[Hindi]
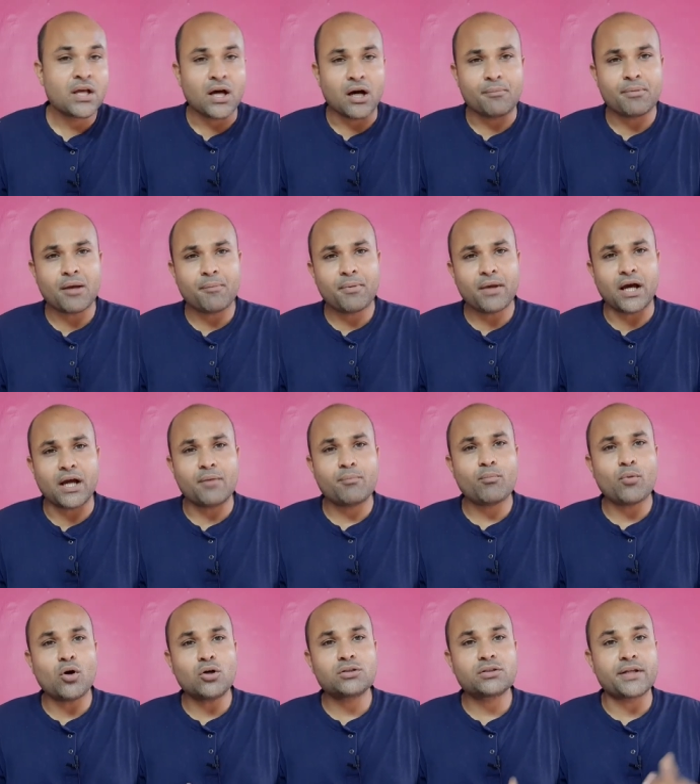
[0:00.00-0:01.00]
अब यहाँ पे
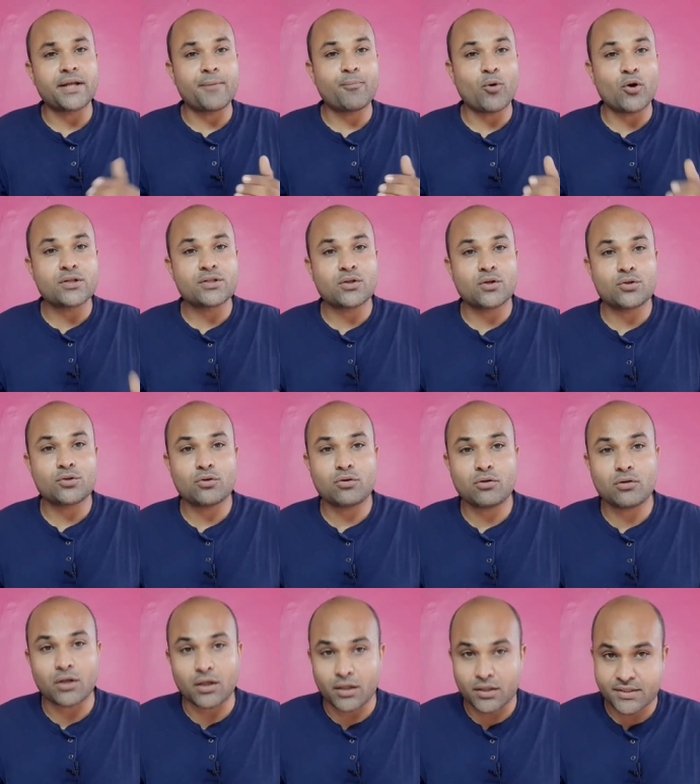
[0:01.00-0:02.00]
अनबॉक्स थ्री पॉइंट जीरो जो
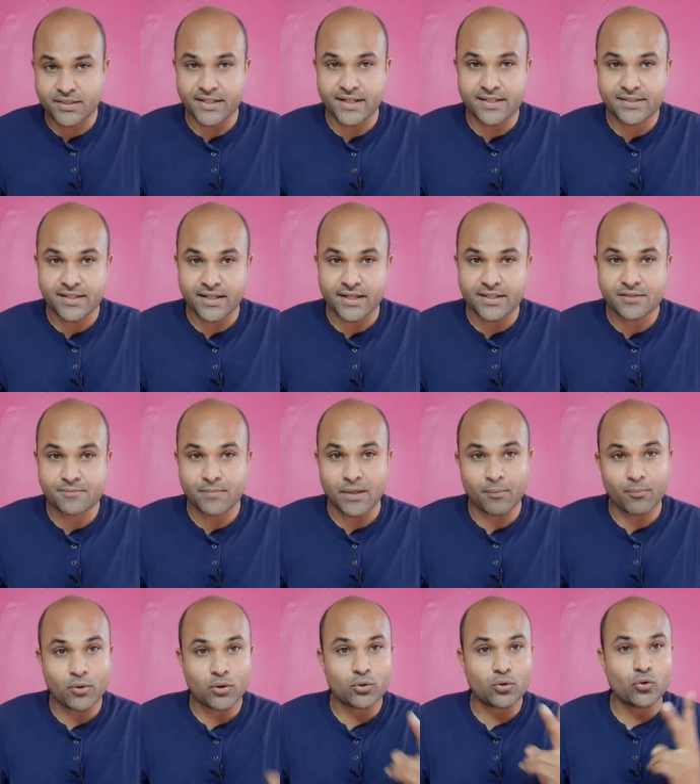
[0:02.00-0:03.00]
सीरीज़ है इसमें
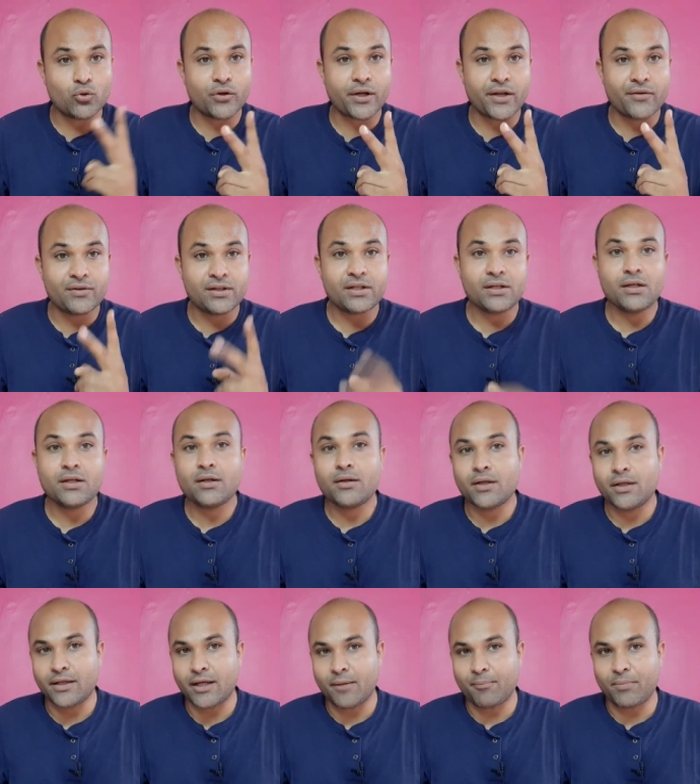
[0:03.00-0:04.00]
आपको दो टीवी
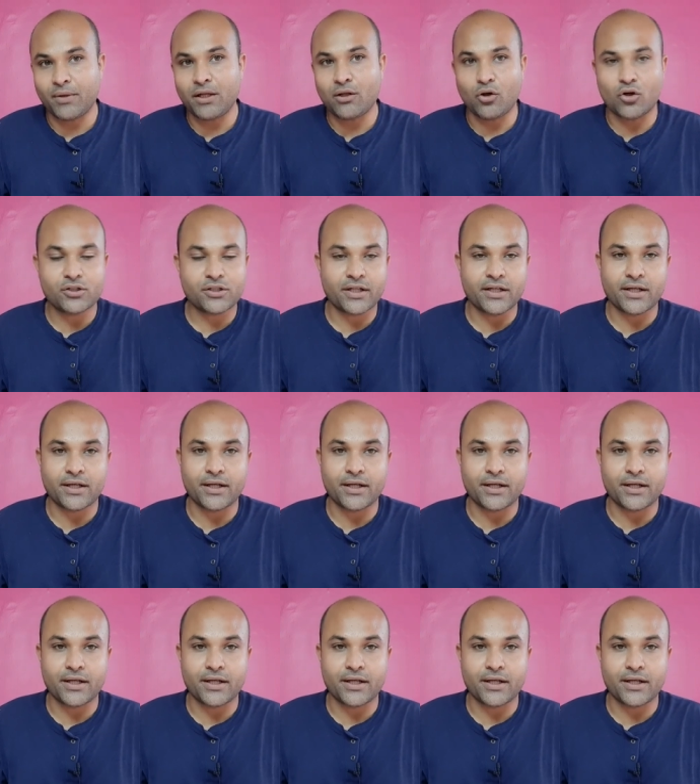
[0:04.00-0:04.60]
यहाँ पे लॉन्च किए